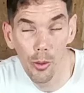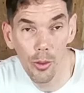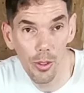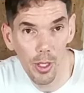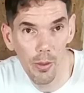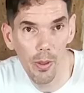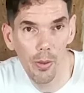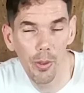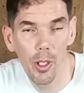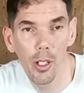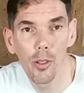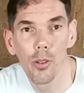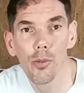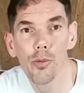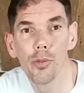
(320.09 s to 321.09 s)
Donc ce qu'il va
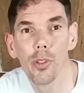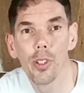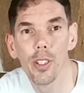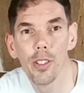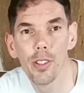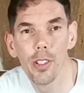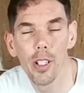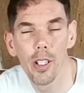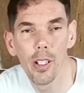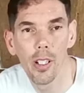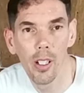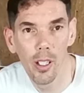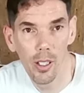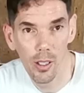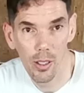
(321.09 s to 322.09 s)
falloir que vous
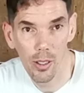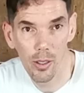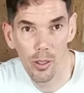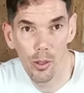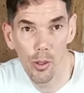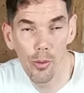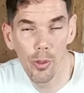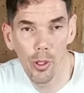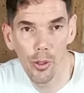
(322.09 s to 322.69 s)
fournissiez, euh, au